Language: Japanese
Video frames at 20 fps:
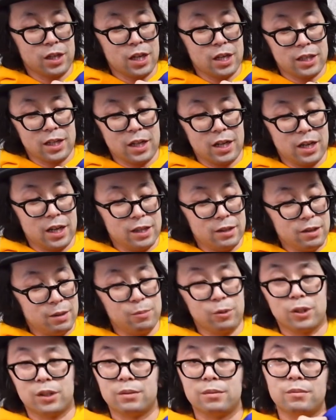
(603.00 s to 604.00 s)
ケーター編では
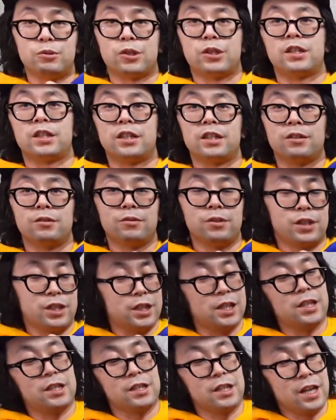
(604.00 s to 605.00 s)
もうぶっちぎりのいち
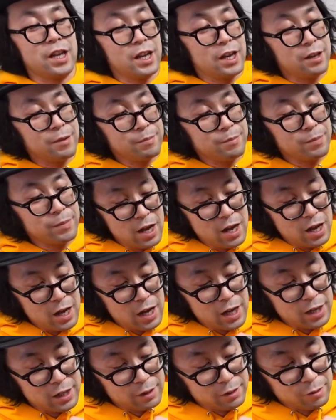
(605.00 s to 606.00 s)
いですね。
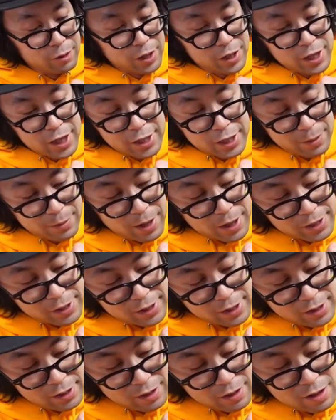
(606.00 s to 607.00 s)
はい、これになってま
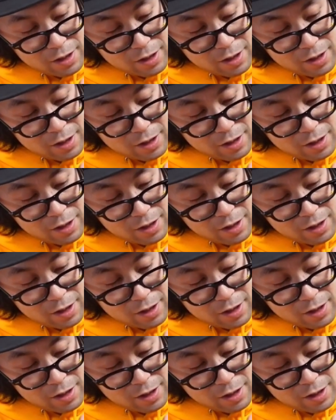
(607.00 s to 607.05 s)
す。